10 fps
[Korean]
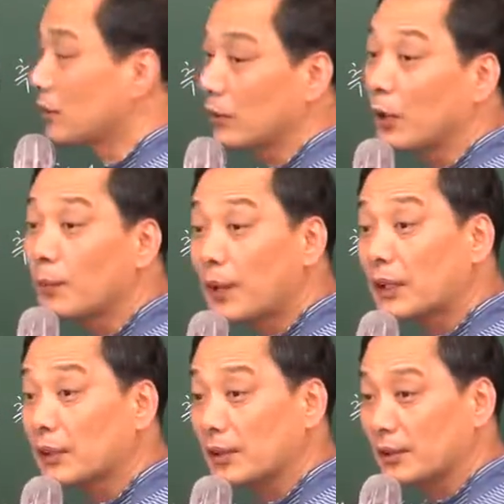
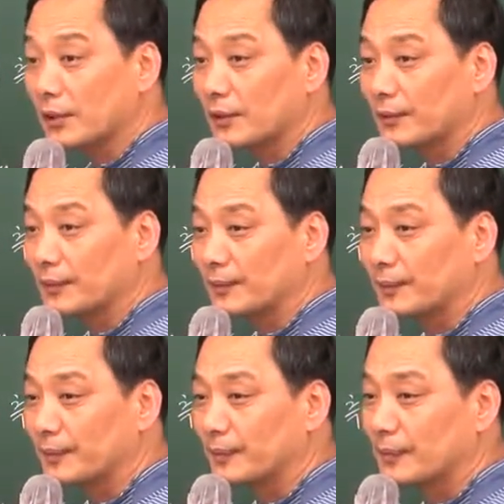없다는 거예요 이거는.
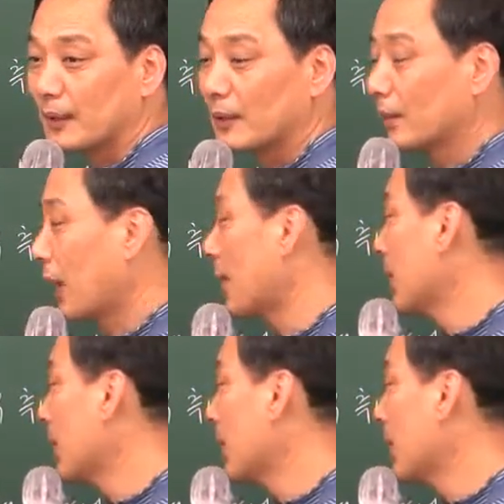다만